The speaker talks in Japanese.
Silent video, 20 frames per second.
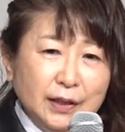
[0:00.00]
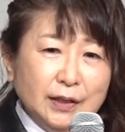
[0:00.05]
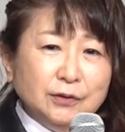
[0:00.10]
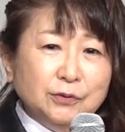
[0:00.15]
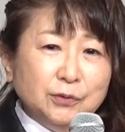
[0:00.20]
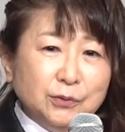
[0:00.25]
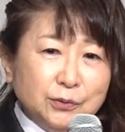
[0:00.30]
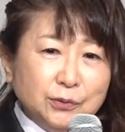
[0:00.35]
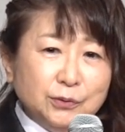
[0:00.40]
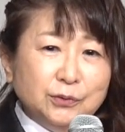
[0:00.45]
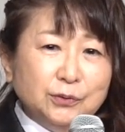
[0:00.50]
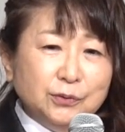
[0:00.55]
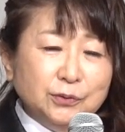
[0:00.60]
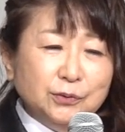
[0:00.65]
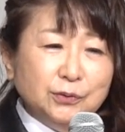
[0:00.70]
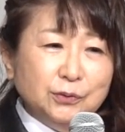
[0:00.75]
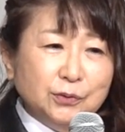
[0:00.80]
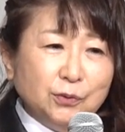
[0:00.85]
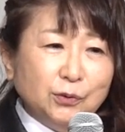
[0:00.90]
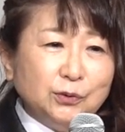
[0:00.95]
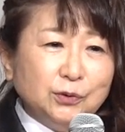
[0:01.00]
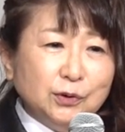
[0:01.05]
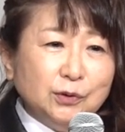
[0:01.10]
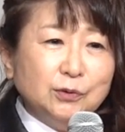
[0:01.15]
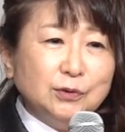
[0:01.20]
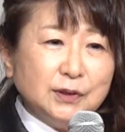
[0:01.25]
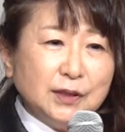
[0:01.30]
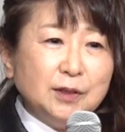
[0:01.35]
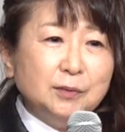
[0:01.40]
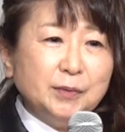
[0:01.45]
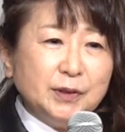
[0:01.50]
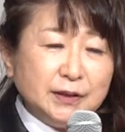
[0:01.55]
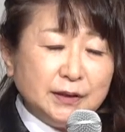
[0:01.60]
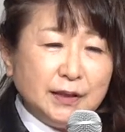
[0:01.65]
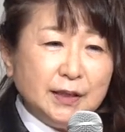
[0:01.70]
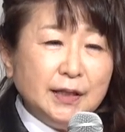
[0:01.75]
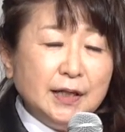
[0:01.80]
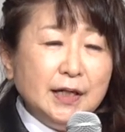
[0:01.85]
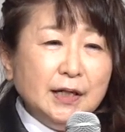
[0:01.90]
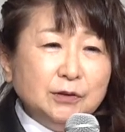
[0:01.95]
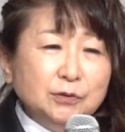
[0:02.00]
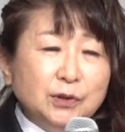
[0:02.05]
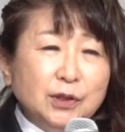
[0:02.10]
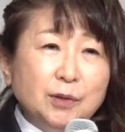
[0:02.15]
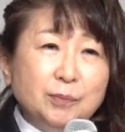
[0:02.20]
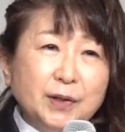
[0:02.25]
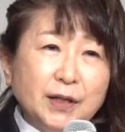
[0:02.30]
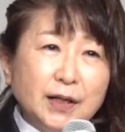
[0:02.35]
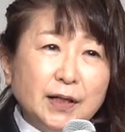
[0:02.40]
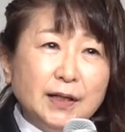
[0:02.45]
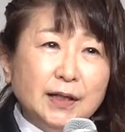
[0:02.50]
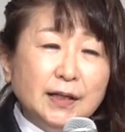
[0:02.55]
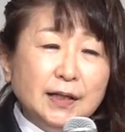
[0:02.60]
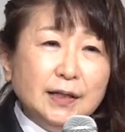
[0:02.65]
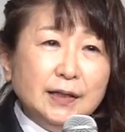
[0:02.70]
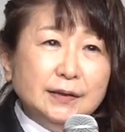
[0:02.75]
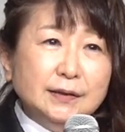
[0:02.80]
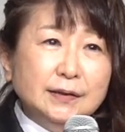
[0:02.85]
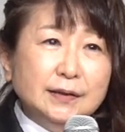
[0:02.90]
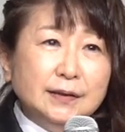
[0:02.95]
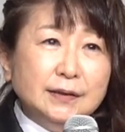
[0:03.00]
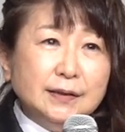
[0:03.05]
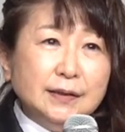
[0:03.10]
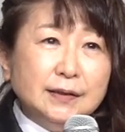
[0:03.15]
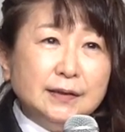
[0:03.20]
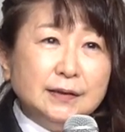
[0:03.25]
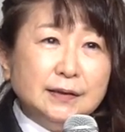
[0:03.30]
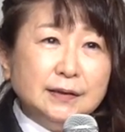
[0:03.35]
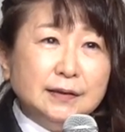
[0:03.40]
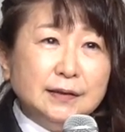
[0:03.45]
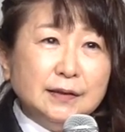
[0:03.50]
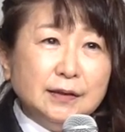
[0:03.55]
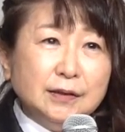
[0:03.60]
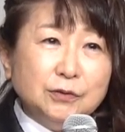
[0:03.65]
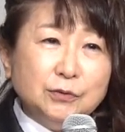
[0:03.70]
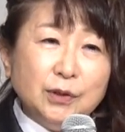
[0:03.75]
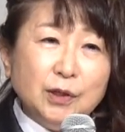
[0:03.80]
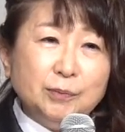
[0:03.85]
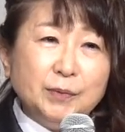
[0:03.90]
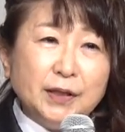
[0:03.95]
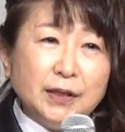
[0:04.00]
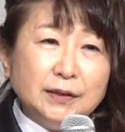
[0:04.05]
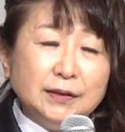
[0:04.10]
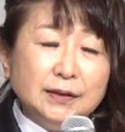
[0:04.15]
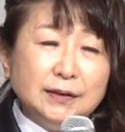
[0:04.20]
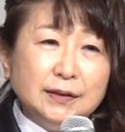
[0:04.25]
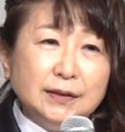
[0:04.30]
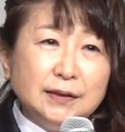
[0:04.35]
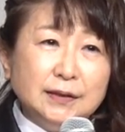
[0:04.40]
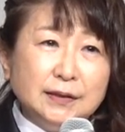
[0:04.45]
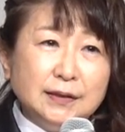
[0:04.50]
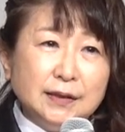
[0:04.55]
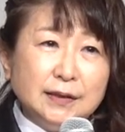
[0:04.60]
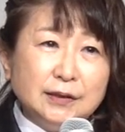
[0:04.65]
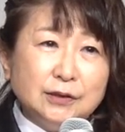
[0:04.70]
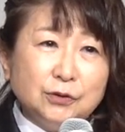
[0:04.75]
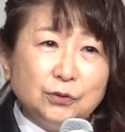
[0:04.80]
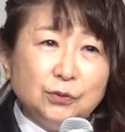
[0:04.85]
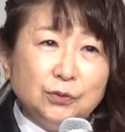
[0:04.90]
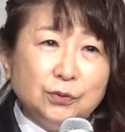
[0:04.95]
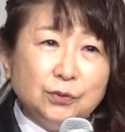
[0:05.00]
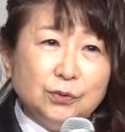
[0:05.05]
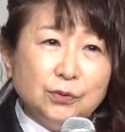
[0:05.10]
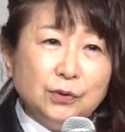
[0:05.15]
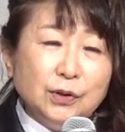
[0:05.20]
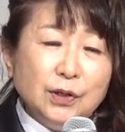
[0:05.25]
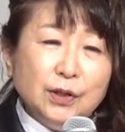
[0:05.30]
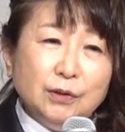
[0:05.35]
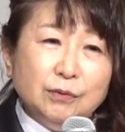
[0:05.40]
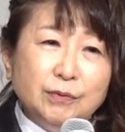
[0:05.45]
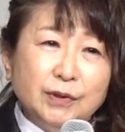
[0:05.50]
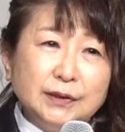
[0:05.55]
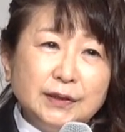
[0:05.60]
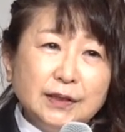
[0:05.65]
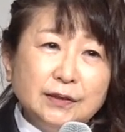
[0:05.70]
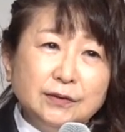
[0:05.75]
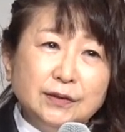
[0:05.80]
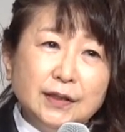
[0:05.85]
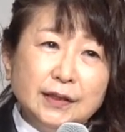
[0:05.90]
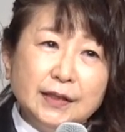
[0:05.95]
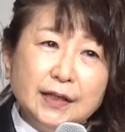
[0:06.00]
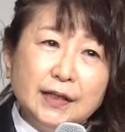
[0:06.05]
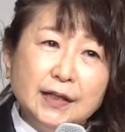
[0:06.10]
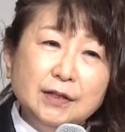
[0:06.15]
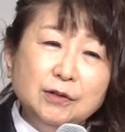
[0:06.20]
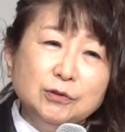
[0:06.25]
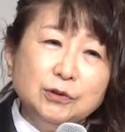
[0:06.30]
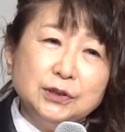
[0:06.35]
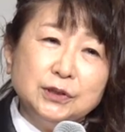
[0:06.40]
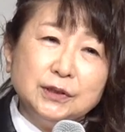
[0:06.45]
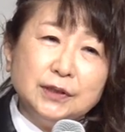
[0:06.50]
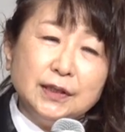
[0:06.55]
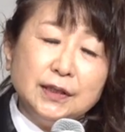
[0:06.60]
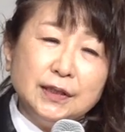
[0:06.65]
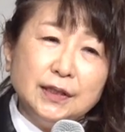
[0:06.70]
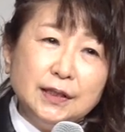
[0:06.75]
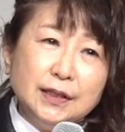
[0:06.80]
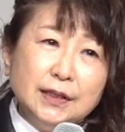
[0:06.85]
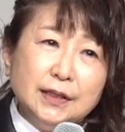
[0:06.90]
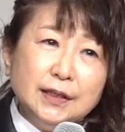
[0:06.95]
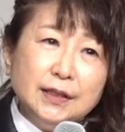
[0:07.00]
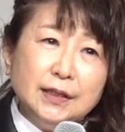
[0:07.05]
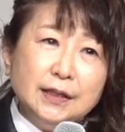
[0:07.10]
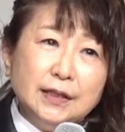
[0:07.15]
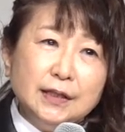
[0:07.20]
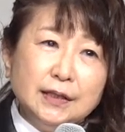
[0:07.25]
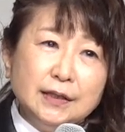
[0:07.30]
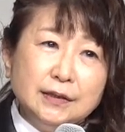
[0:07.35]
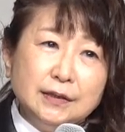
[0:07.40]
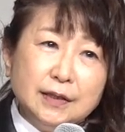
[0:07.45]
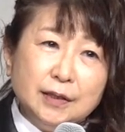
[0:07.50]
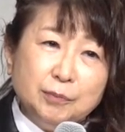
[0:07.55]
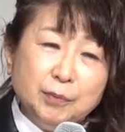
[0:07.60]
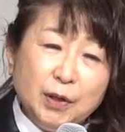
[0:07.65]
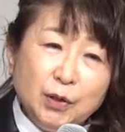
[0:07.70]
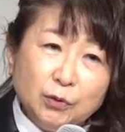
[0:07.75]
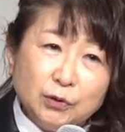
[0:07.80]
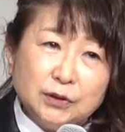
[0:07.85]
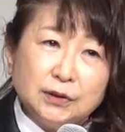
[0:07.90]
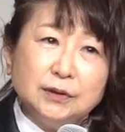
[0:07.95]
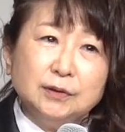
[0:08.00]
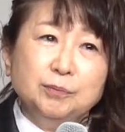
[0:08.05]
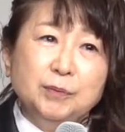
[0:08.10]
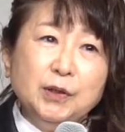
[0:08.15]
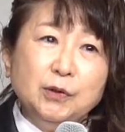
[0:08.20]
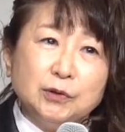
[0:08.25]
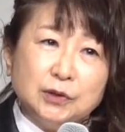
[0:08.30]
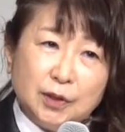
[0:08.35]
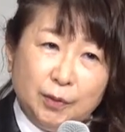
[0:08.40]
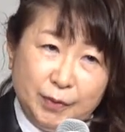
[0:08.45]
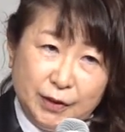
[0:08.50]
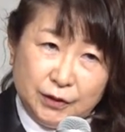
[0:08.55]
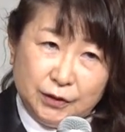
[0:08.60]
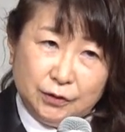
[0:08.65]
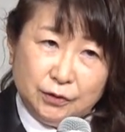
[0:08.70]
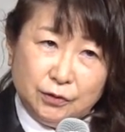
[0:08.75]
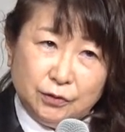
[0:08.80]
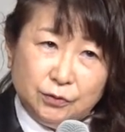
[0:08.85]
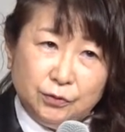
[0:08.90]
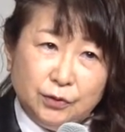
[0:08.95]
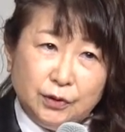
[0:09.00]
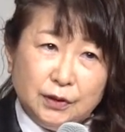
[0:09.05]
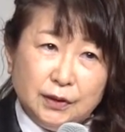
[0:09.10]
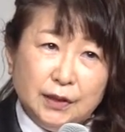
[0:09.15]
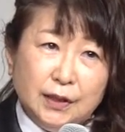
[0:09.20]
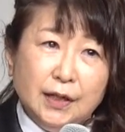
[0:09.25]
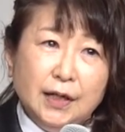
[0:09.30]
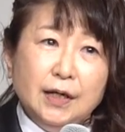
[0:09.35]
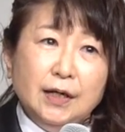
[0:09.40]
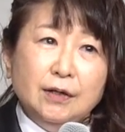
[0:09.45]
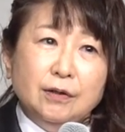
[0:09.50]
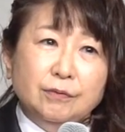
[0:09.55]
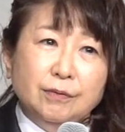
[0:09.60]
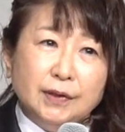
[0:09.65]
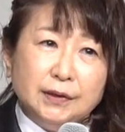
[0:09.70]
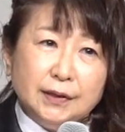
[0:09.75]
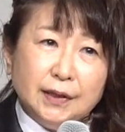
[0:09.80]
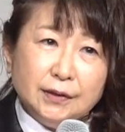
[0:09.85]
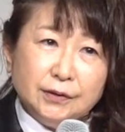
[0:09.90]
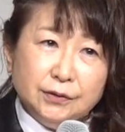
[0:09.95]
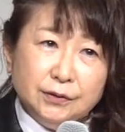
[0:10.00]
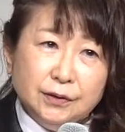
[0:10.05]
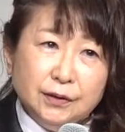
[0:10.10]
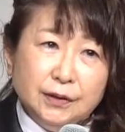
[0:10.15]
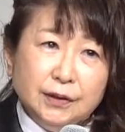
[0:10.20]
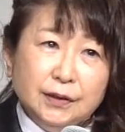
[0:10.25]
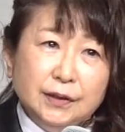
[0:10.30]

ことでございまして、クラマが出てきてその渡るが怪我をしていて目を覚ますっていう時に渡る